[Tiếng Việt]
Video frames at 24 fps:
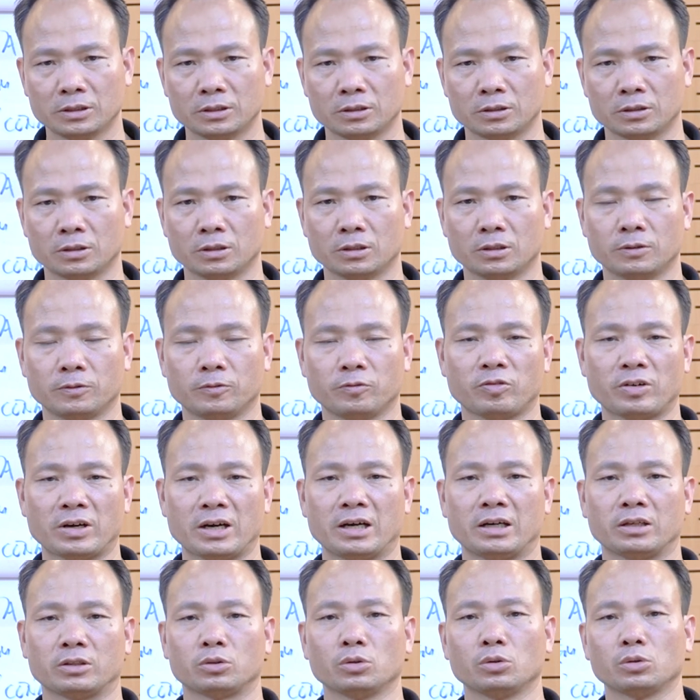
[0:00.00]
và tôi
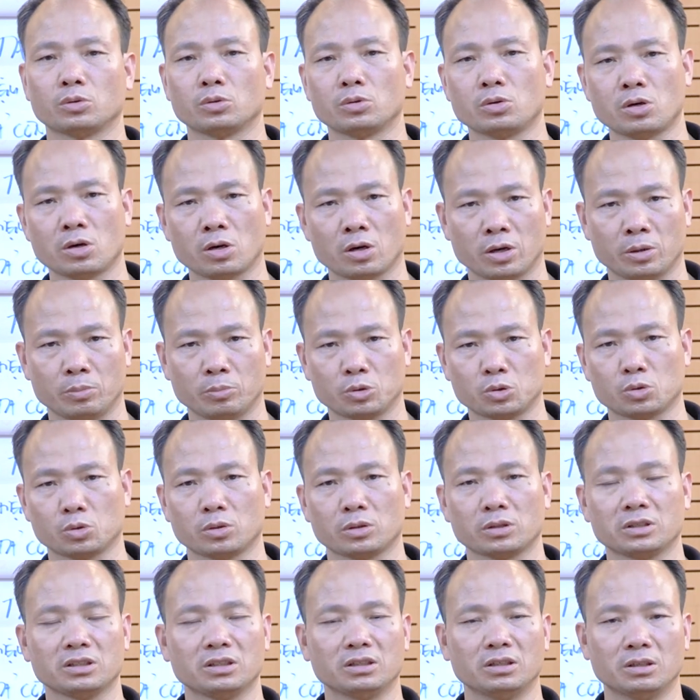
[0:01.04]
cũng hỏi một số những người
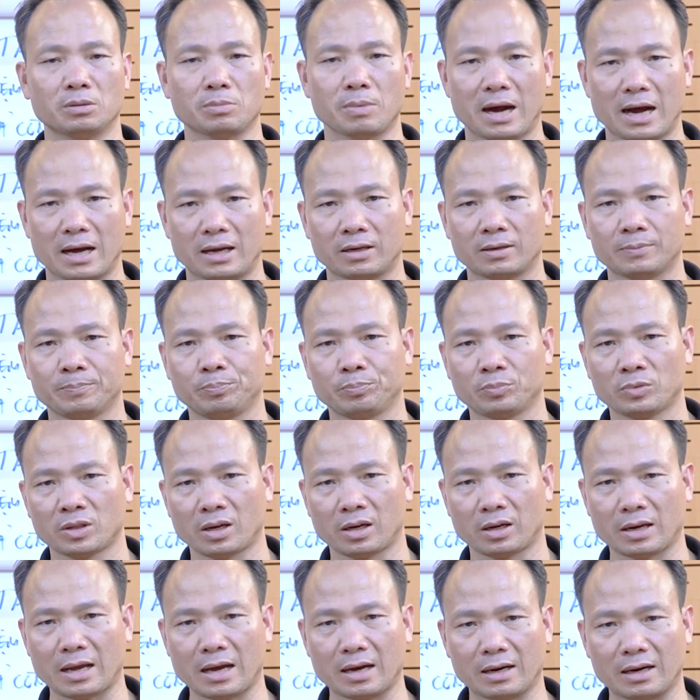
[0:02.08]
bạn đang
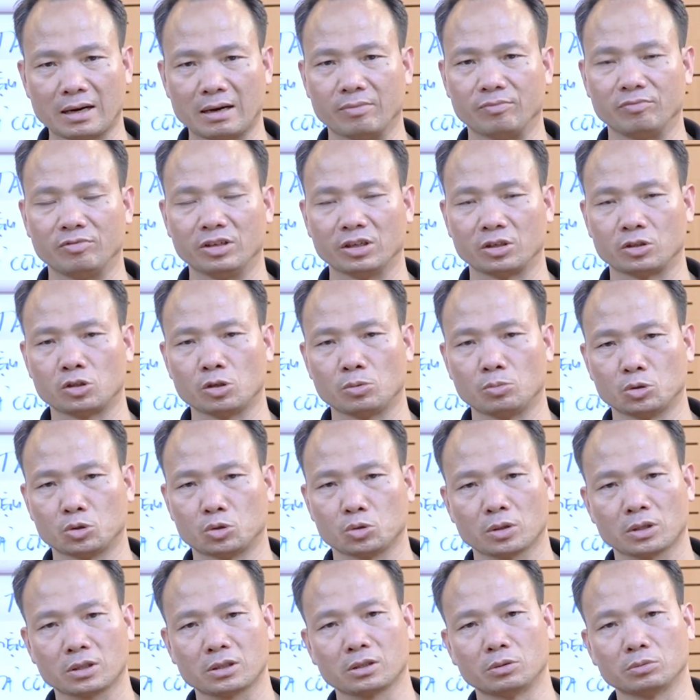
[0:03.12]
làm việc cho một số các công ty
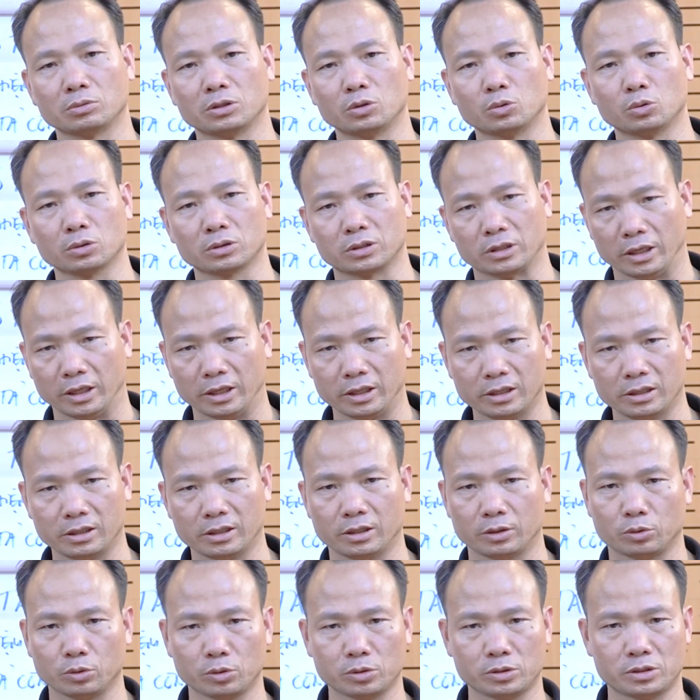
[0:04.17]
quốc tế để tôi
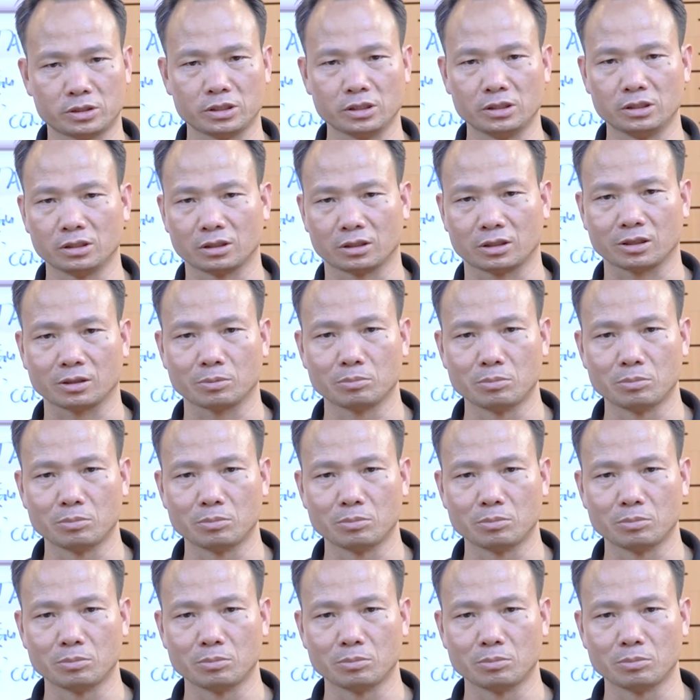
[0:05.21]
xin được cái mẫu